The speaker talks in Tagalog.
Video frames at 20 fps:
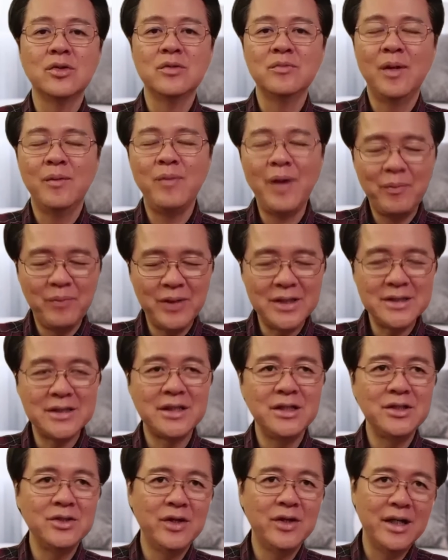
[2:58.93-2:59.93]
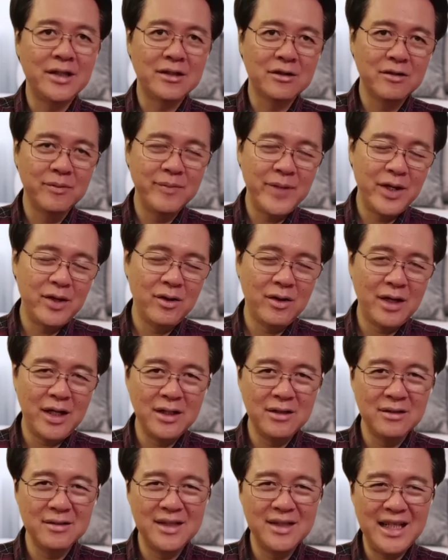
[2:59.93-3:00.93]
Mapapansin nyo yan. Kung meron
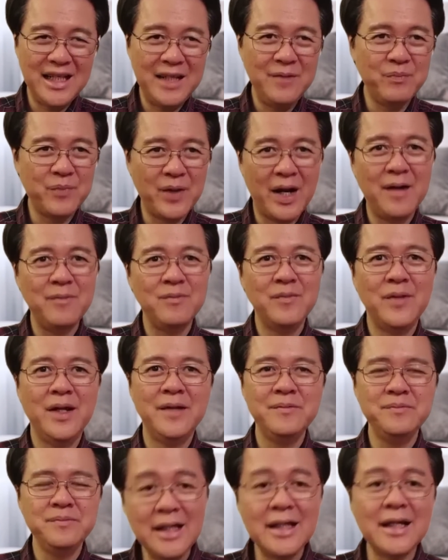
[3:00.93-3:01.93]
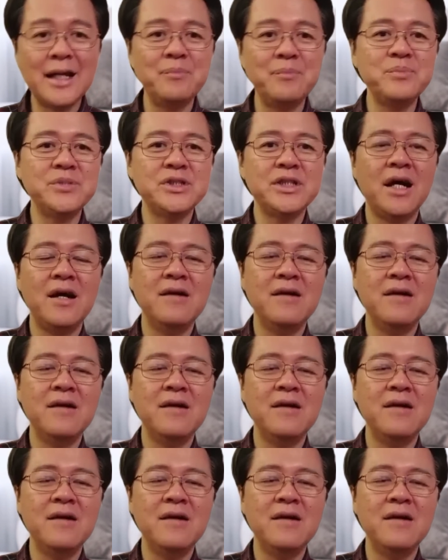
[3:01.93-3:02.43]
kayong knee problem, hirap siya.